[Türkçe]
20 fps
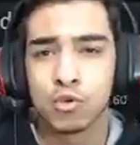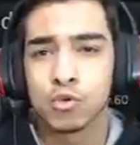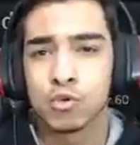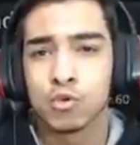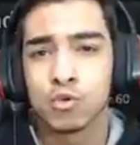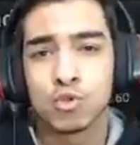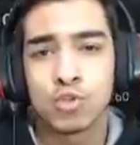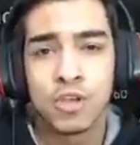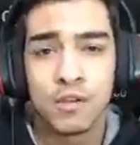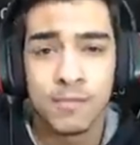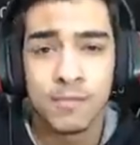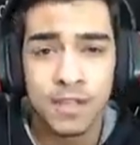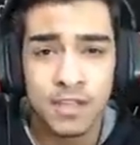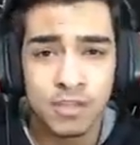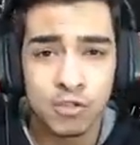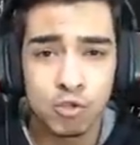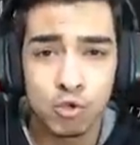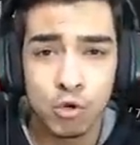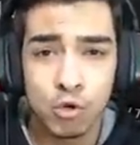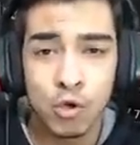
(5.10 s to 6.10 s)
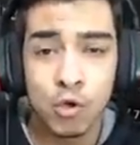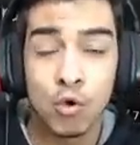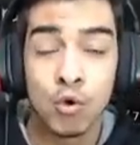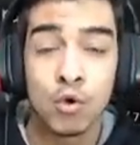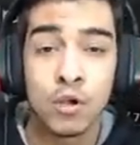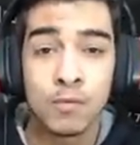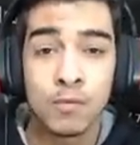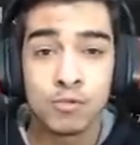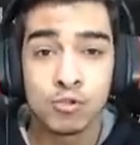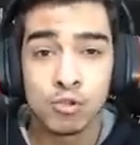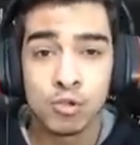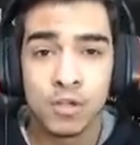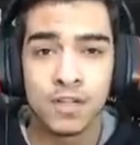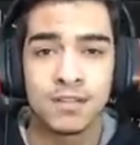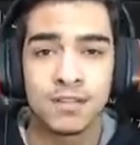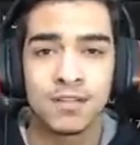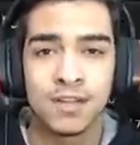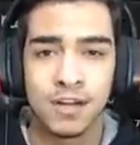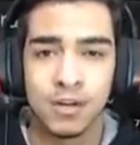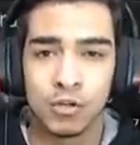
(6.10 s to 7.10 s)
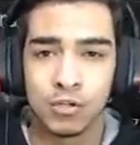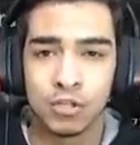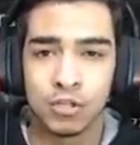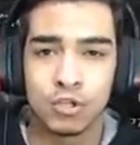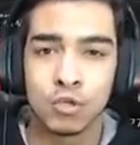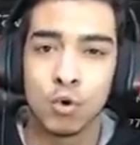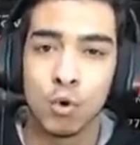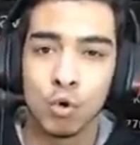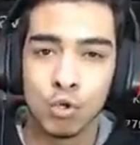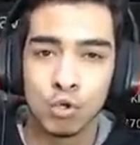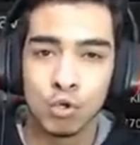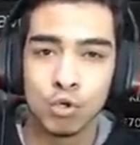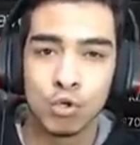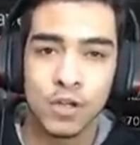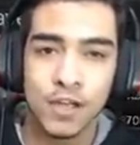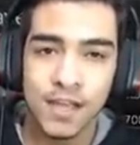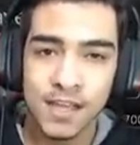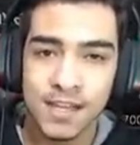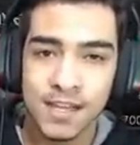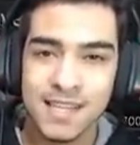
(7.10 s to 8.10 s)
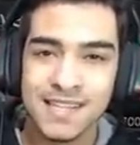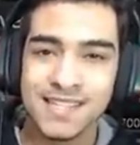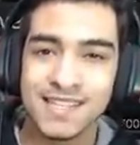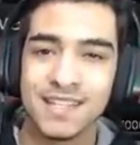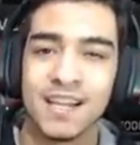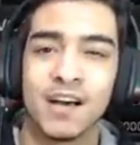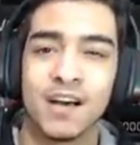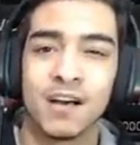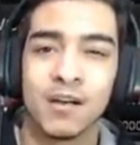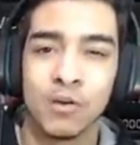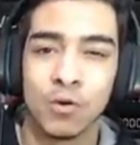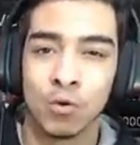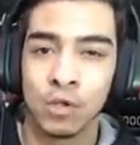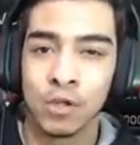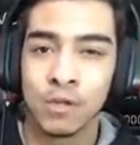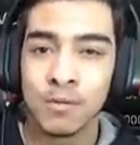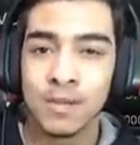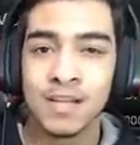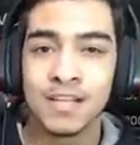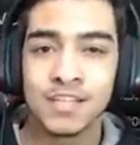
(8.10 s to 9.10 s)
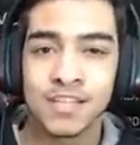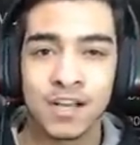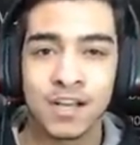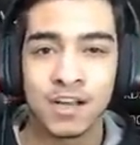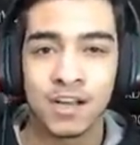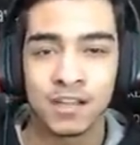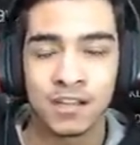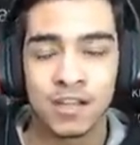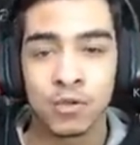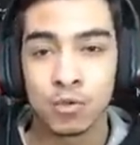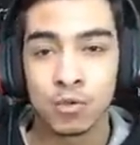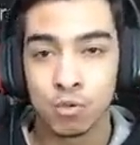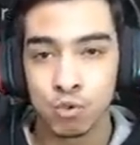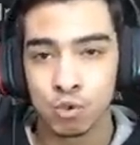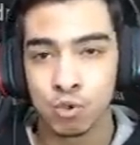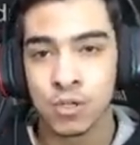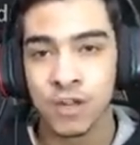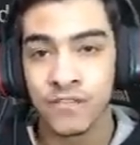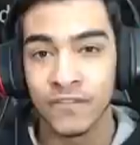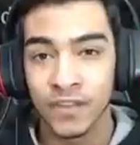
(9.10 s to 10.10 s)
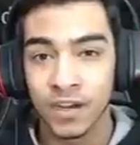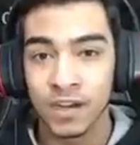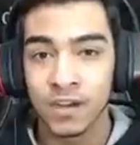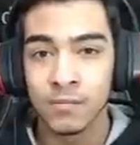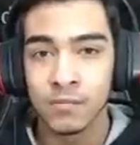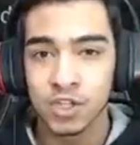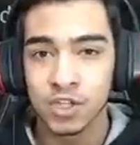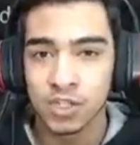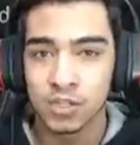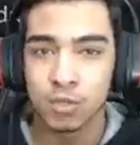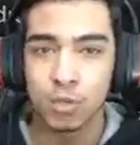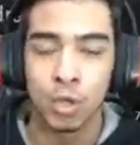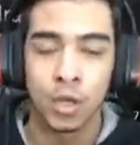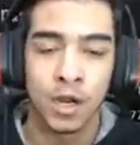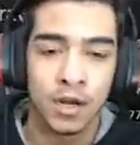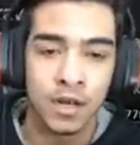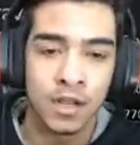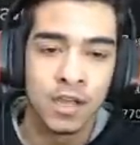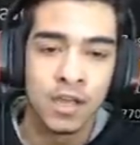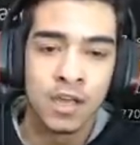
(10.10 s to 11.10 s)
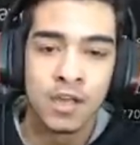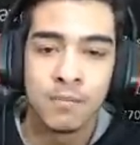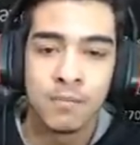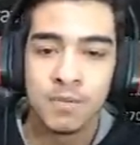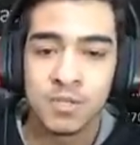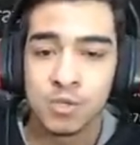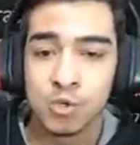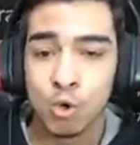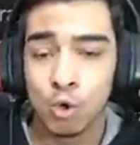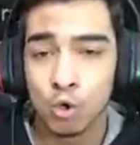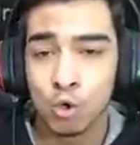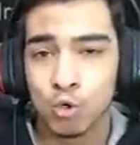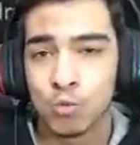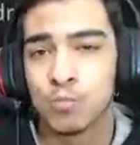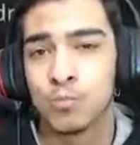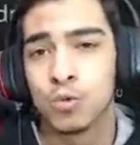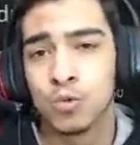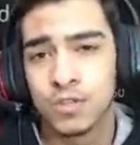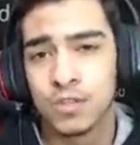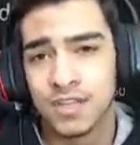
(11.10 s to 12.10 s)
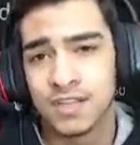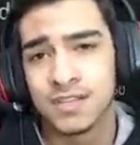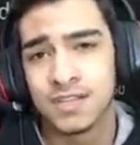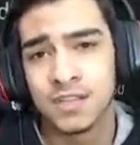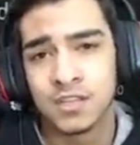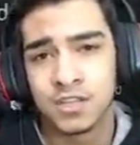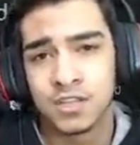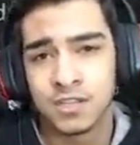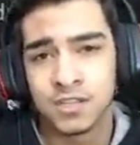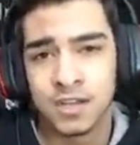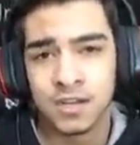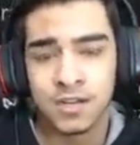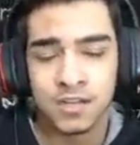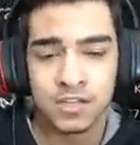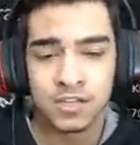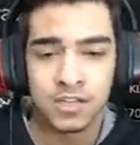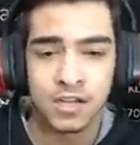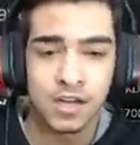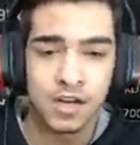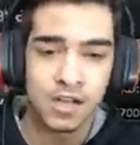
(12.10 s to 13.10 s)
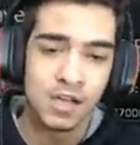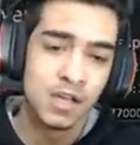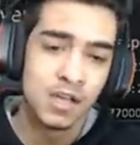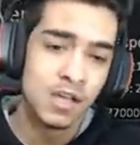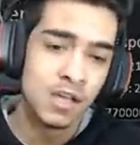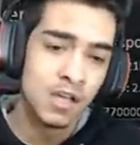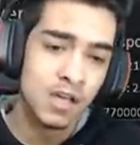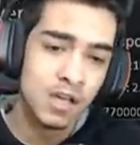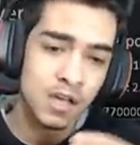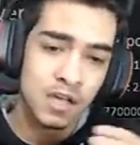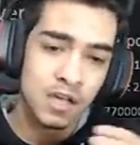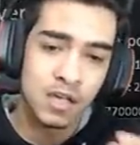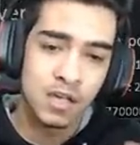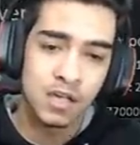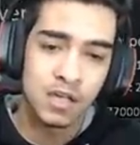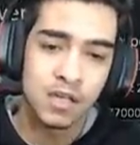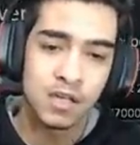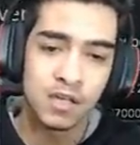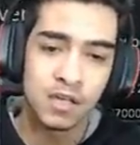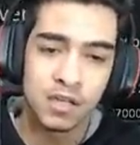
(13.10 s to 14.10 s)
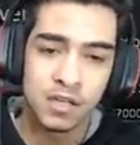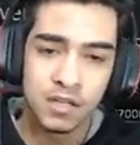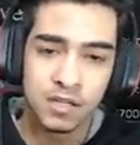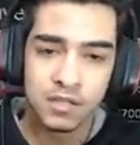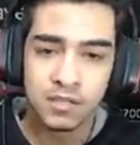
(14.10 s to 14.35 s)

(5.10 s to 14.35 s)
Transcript: güncellemeden sonra öyle bir söylentiler oldu ki oyunun en iyi silahı olabilecek kadar güçlendirilmiş diyorlar. Biz de o gün bunu test edeceğiz arkadaşlar. Ee,